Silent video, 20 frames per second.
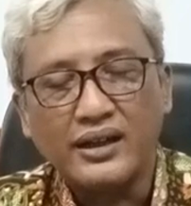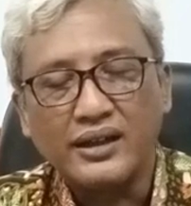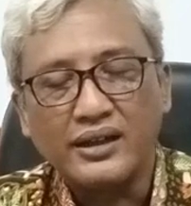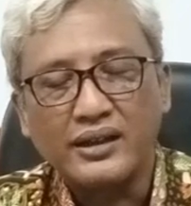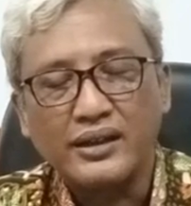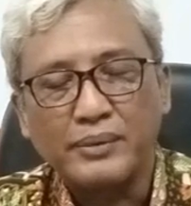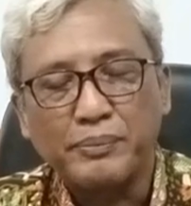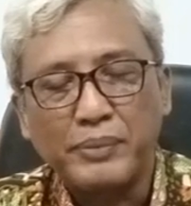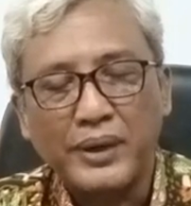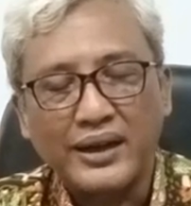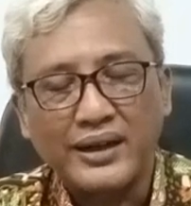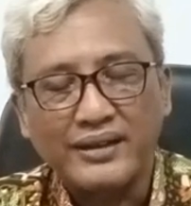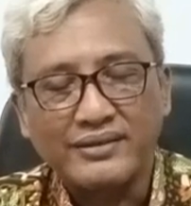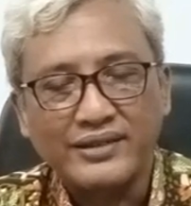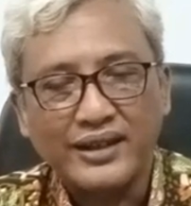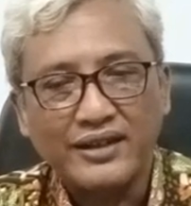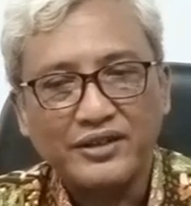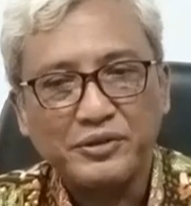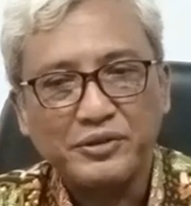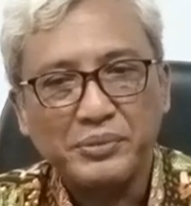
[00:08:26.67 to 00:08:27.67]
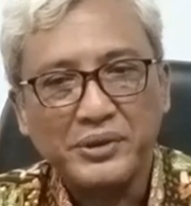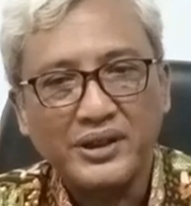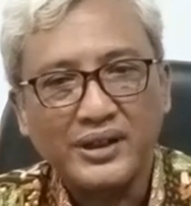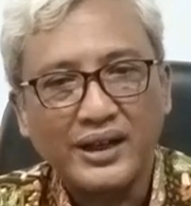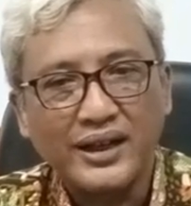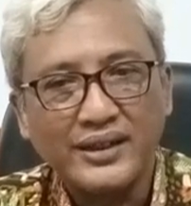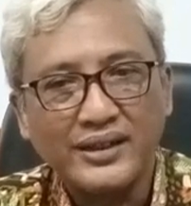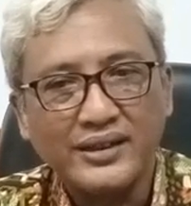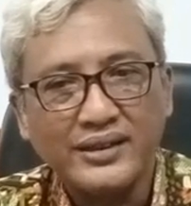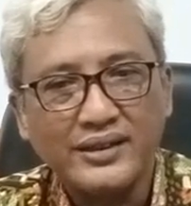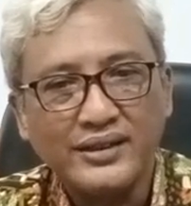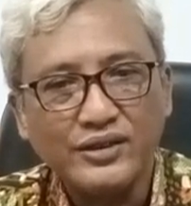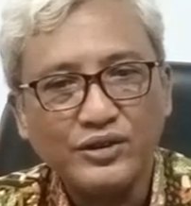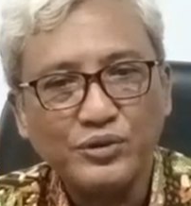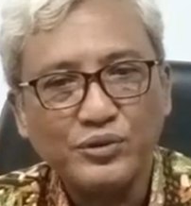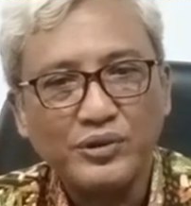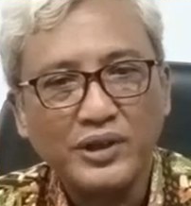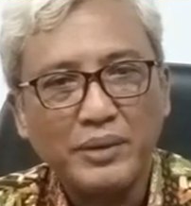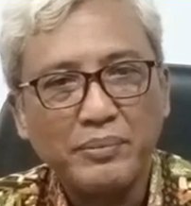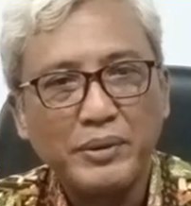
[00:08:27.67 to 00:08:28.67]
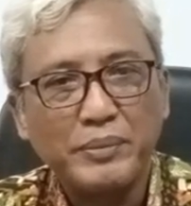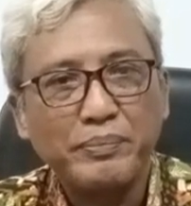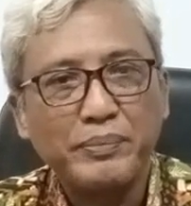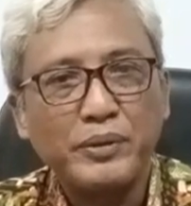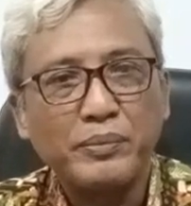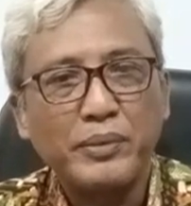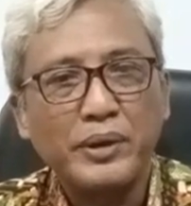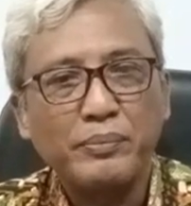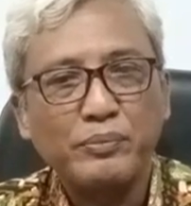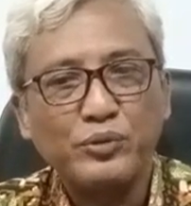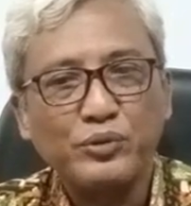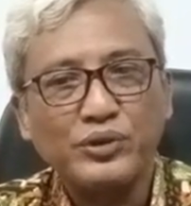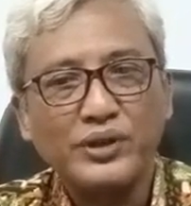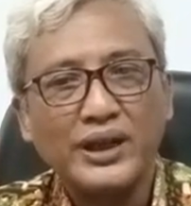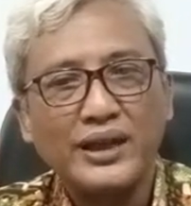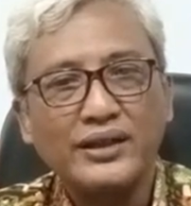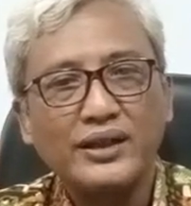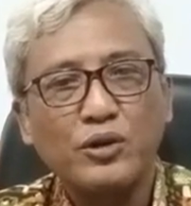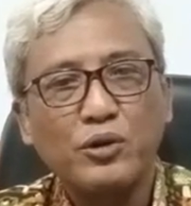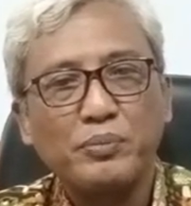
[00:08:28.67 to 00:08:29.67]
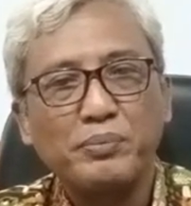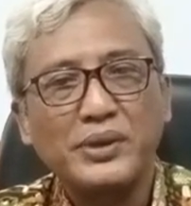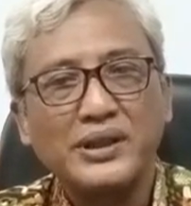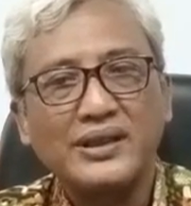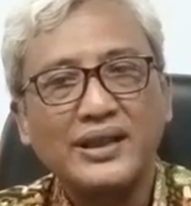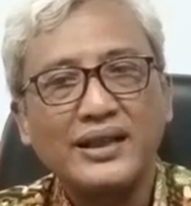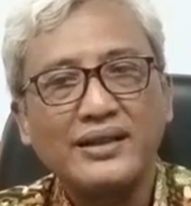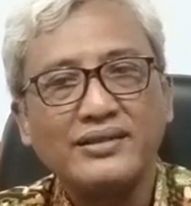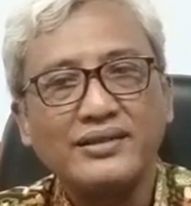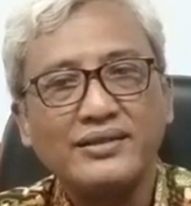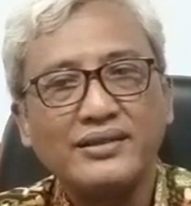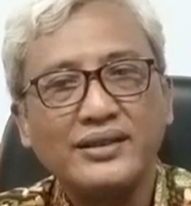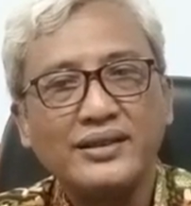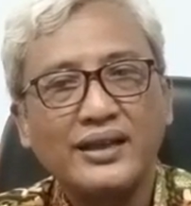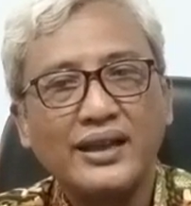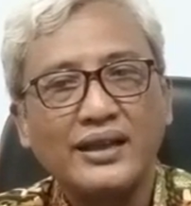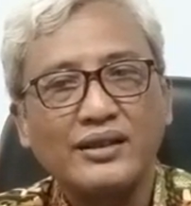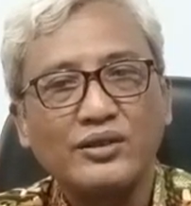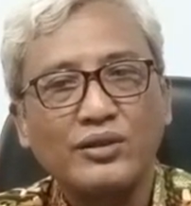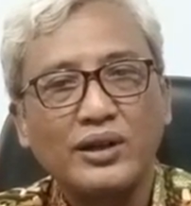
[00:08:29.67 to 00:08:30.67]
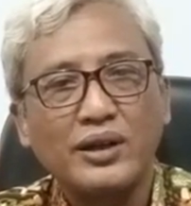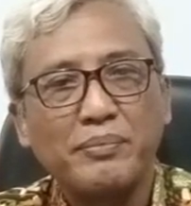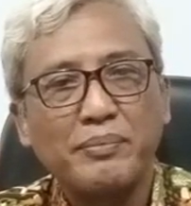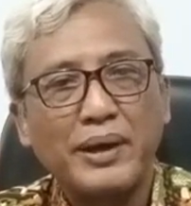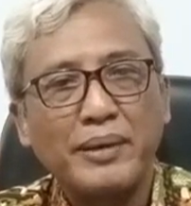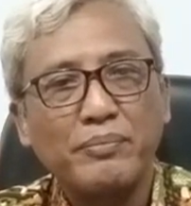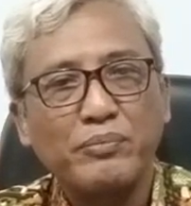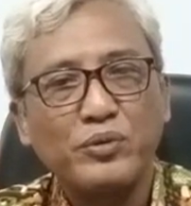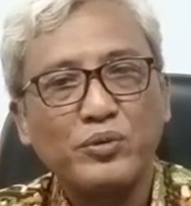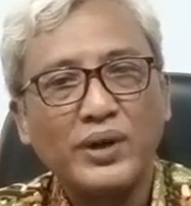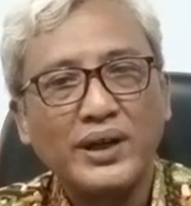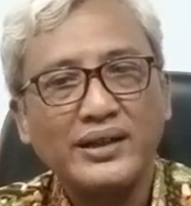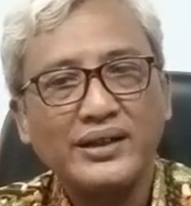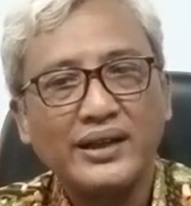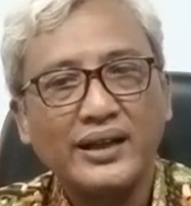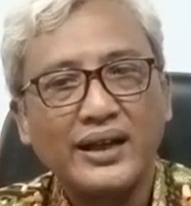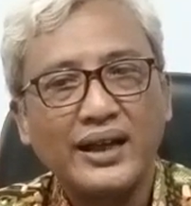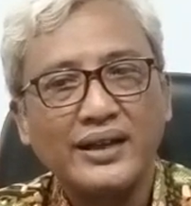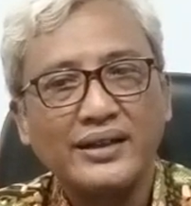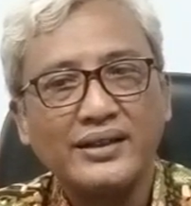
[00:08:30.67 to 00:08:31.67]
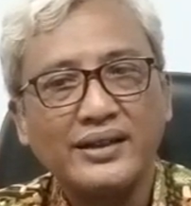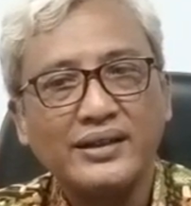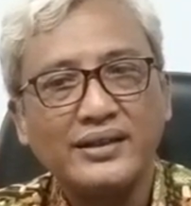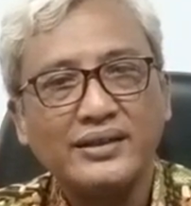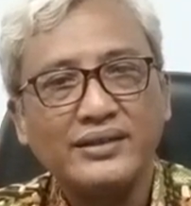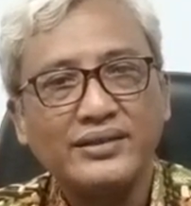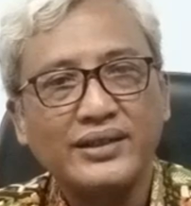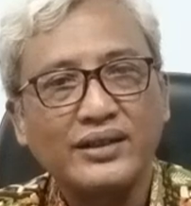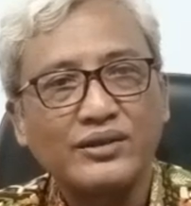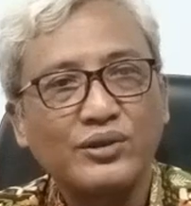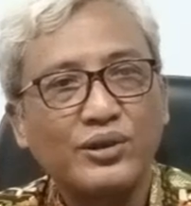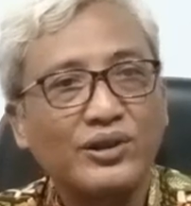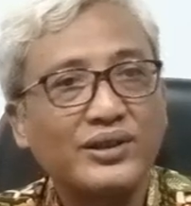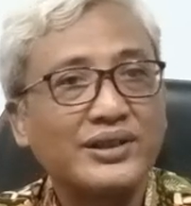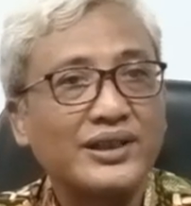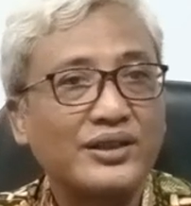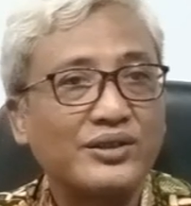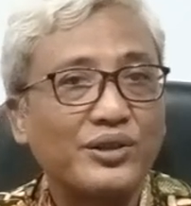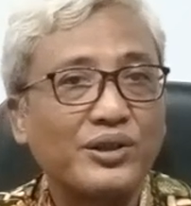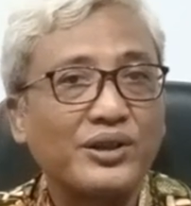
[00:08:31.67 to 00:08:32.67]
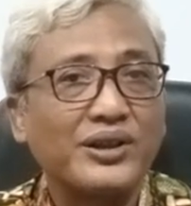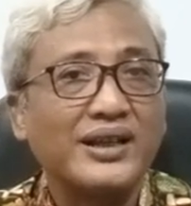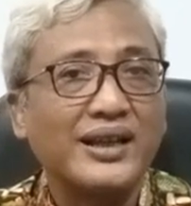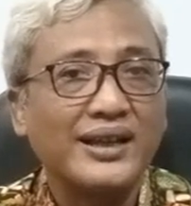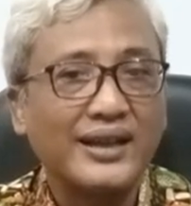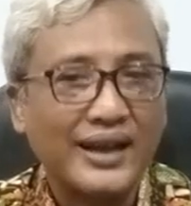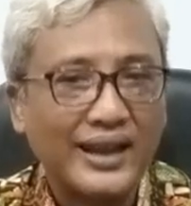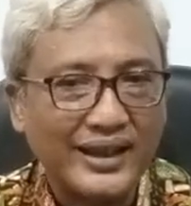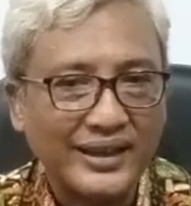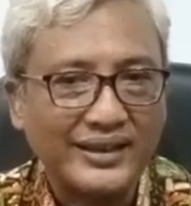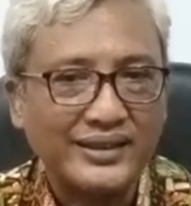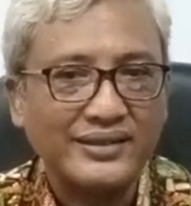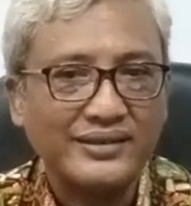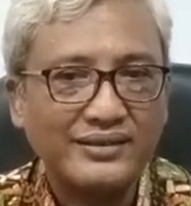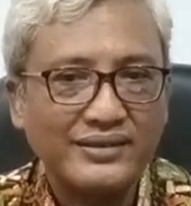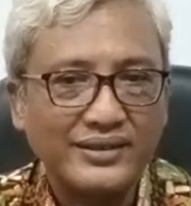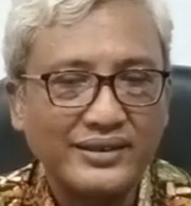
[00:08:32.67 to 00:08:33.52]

eh, para transmigran ini juga mempunyai kompetensi atau kemampuan yang ada di sektor-sektor yang lain,